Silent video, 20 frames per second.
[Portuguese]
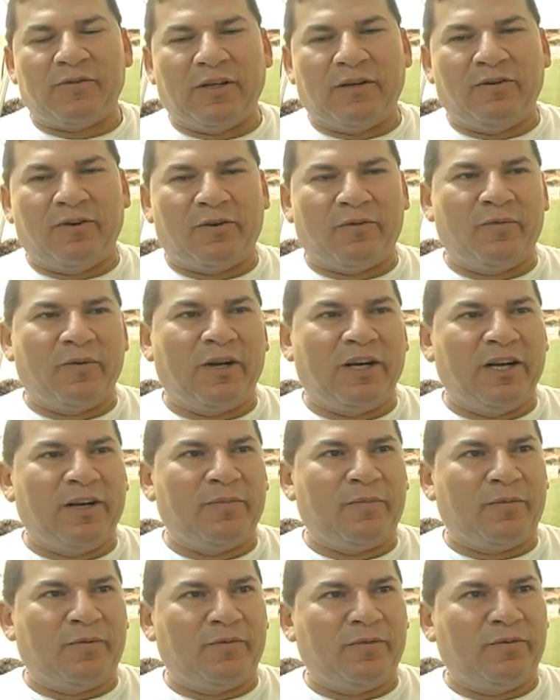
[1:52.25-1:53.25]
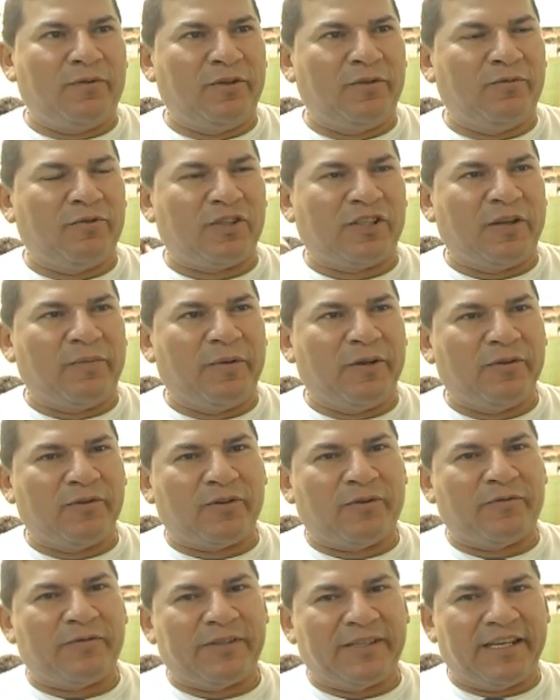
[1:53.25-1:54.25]
agora um campo nos tamanhos
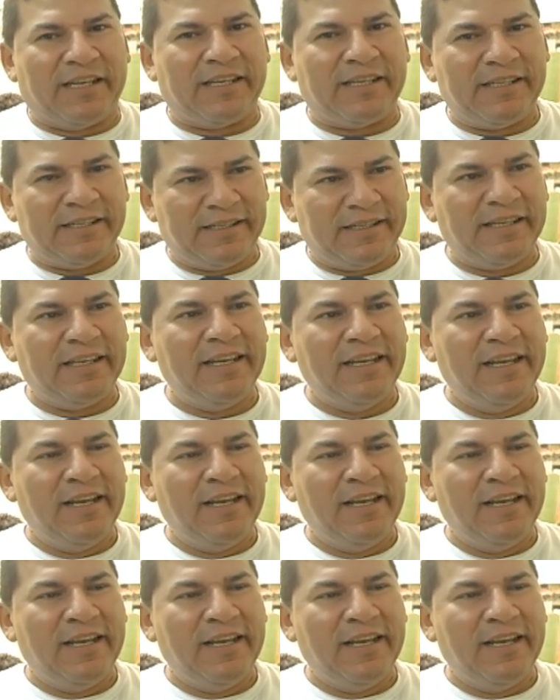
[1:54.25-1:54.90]
oficiais.